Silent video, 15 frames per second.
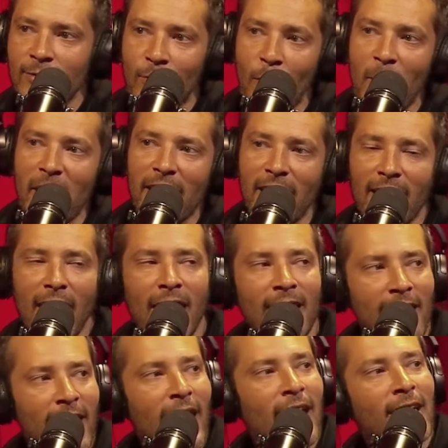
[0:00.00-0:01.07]
Como é que a
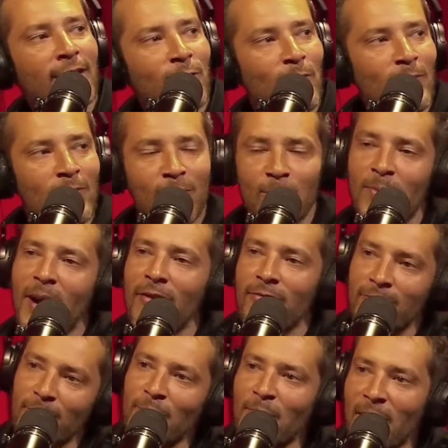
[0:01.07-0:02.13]
galera de, um, de, uma,
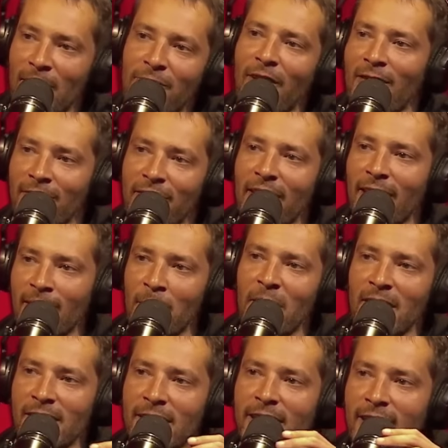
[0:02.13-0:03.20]
de uma favela
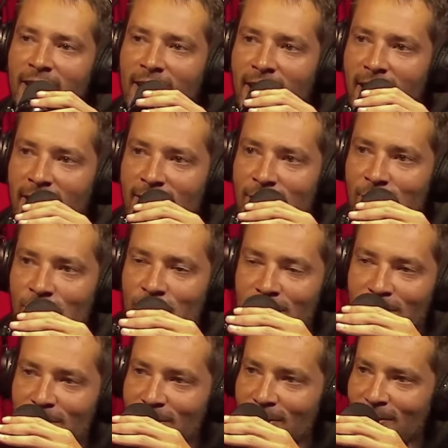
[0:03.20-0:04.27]
maneira dessas,
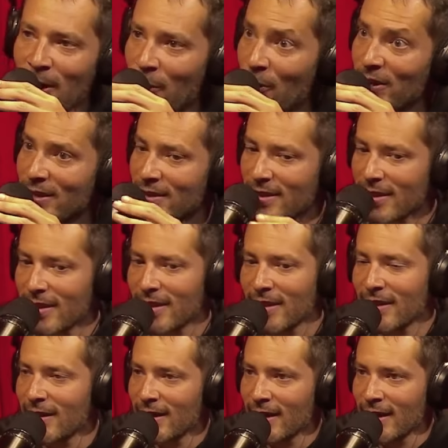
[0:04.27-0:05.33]
tipo, uma rocinha,